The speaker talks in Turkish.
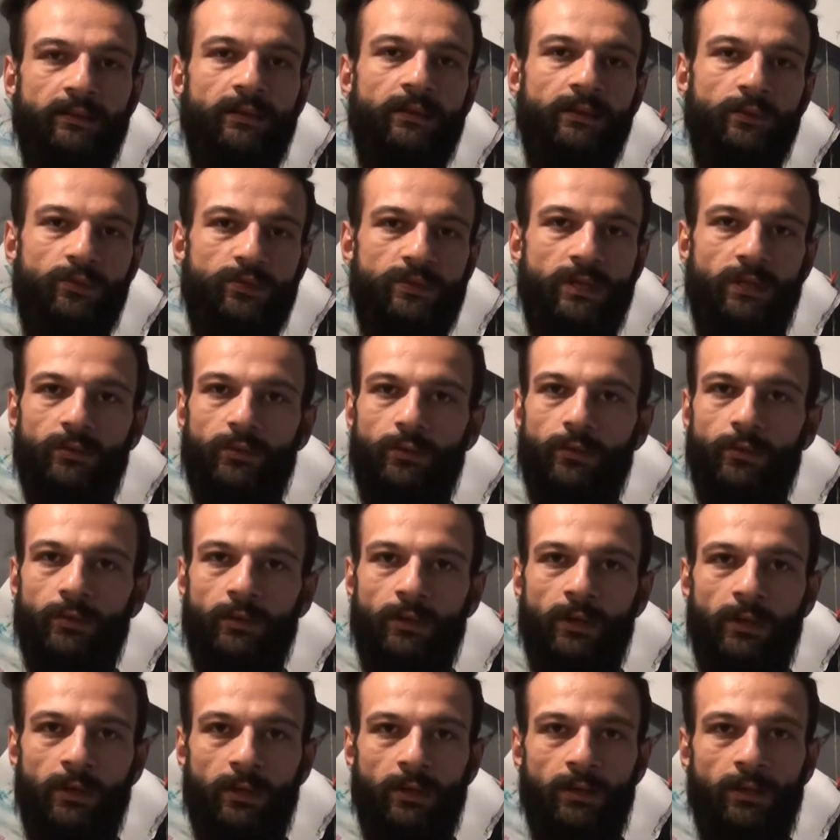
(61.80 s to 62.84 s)
daha güzel duruyor.
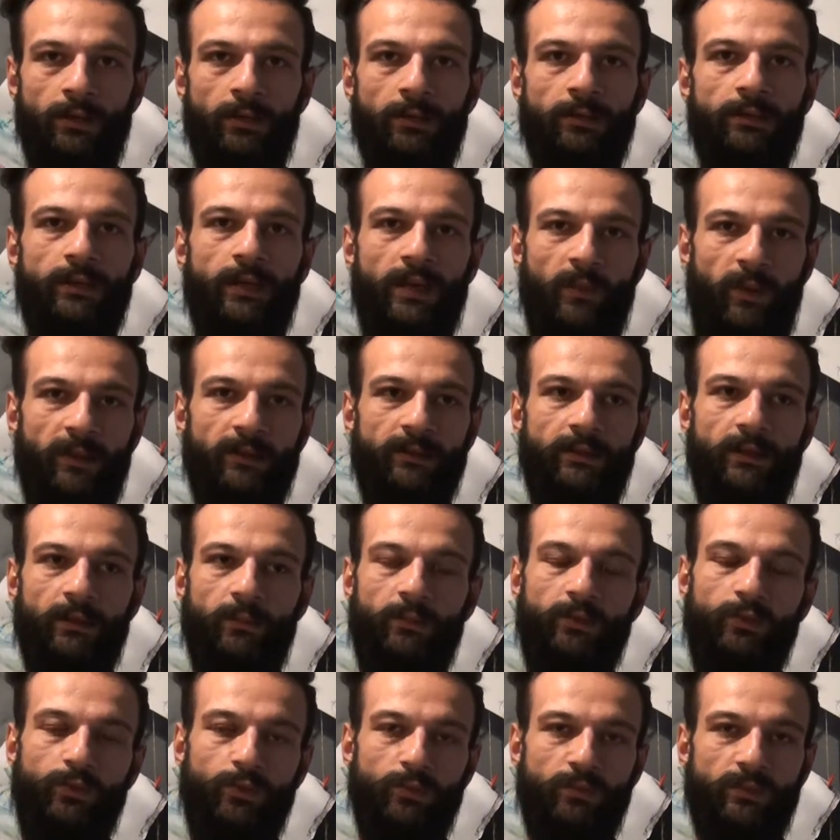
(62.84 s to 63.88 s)
Daha
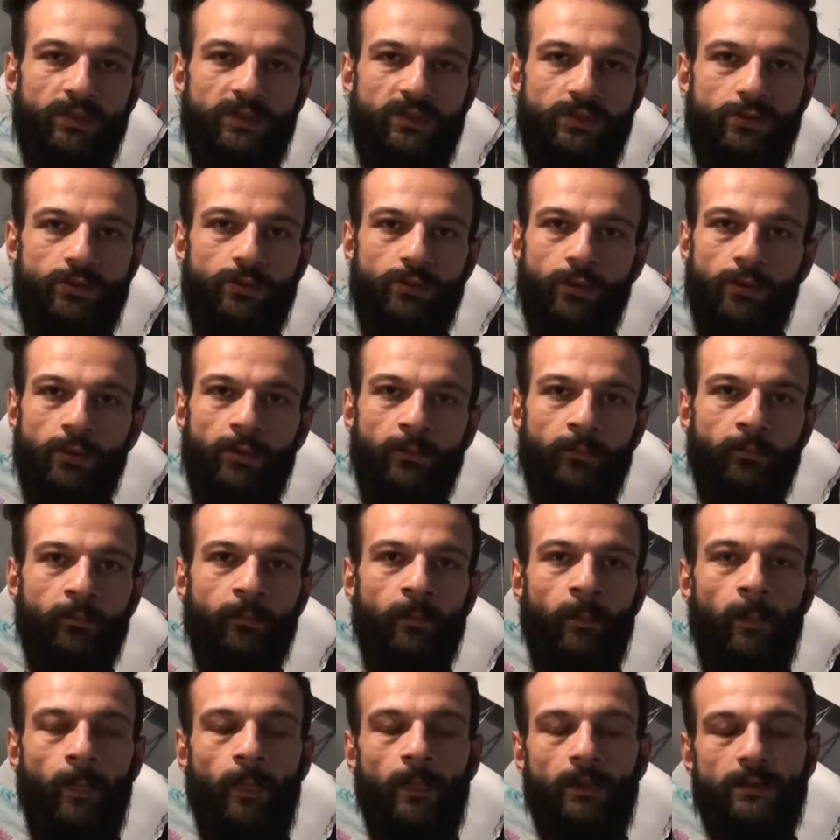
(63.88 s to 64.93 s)
patlak bir durumda çıkıyor.
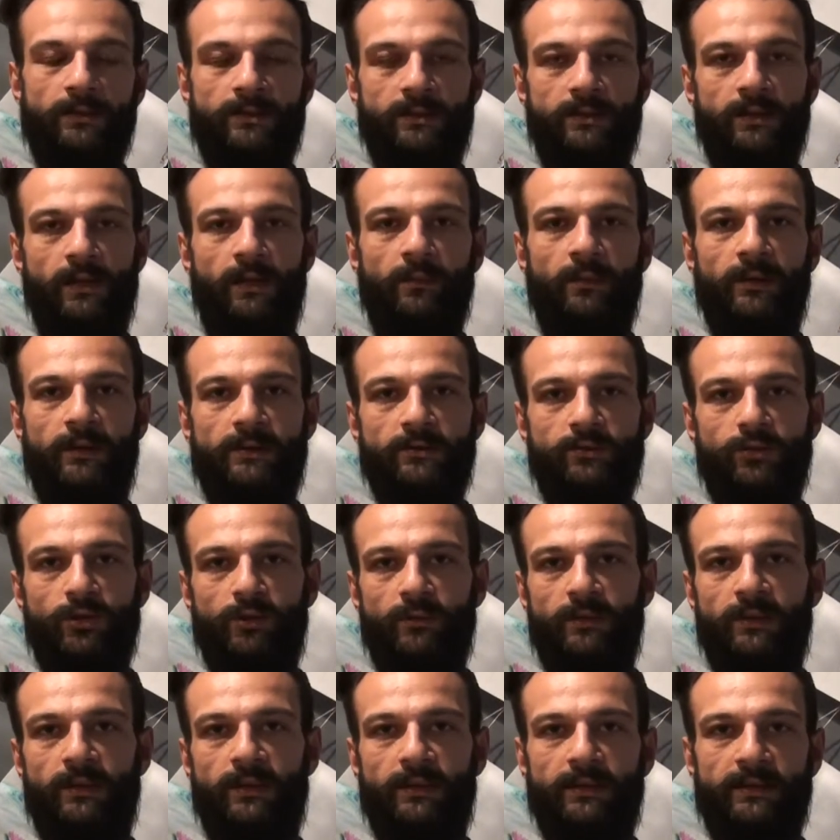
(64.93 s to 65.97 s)
Siyah beyaz
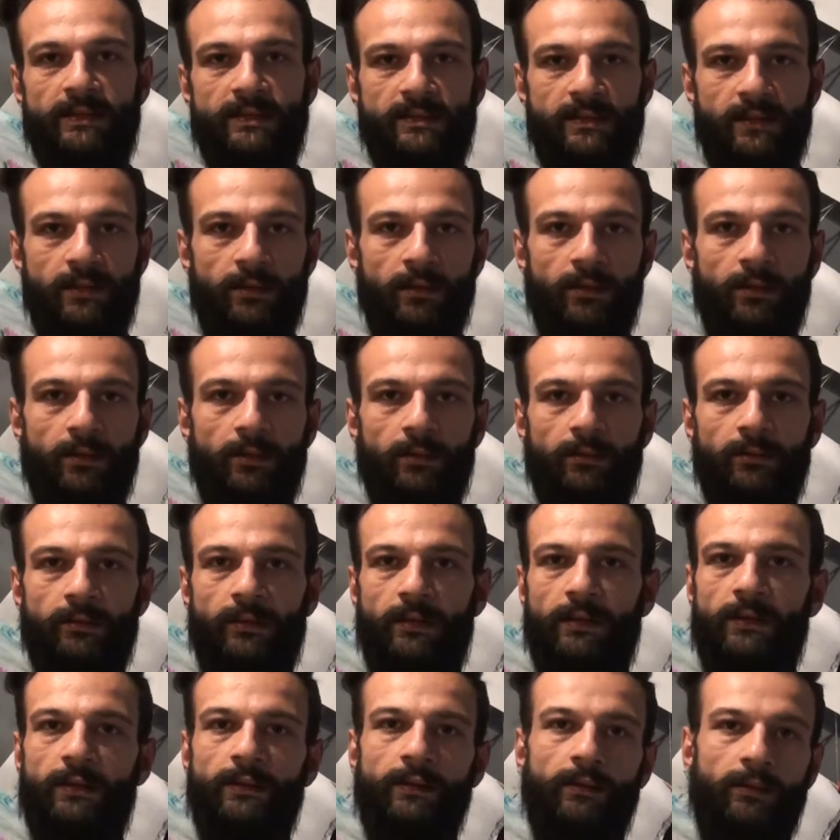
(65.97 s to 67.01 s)
dövmeler ise
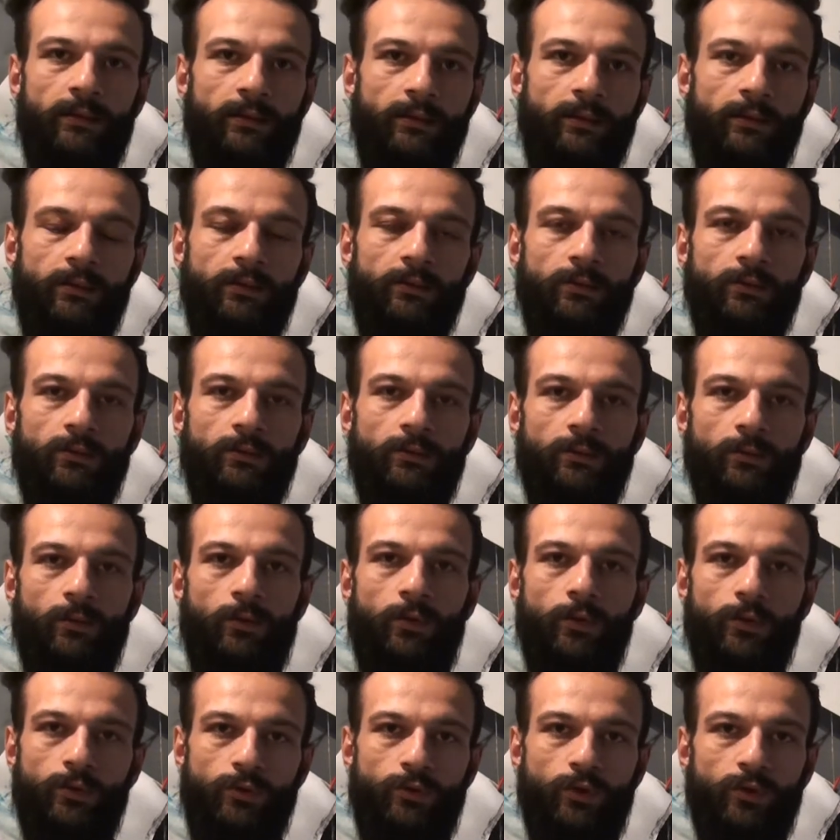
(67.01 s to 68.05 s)
daha
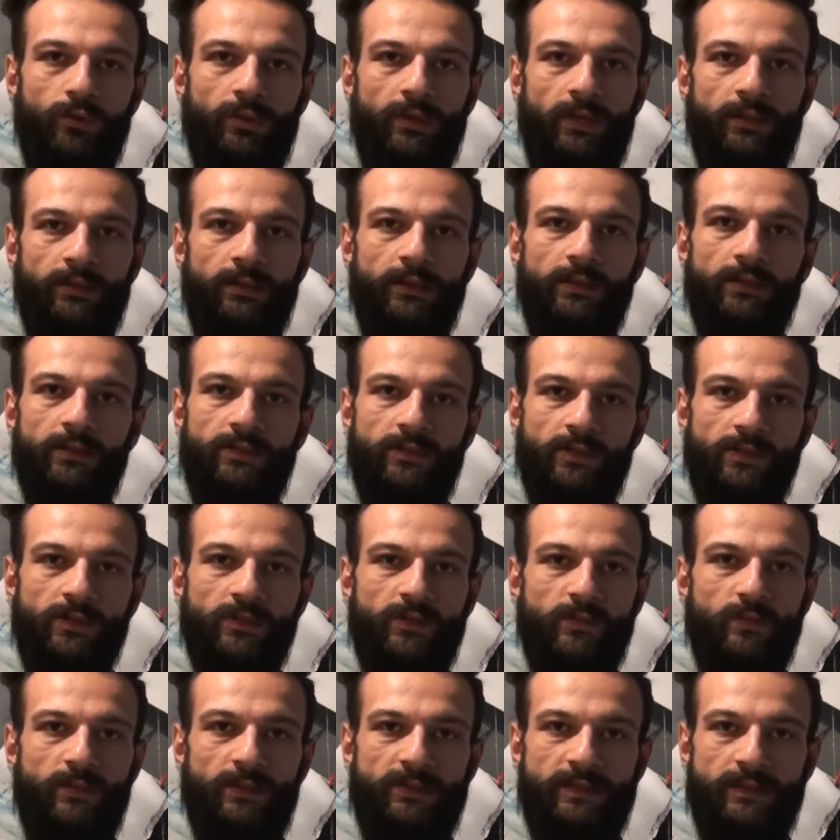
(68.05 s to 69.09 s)
koyu tonlarda
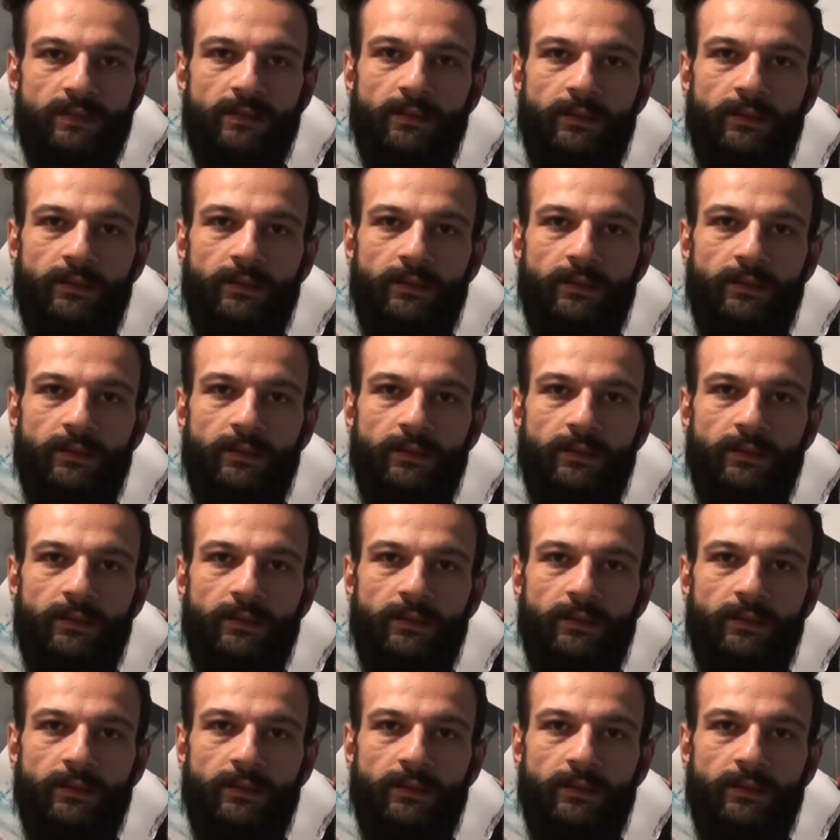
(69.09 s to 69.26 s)
çalışması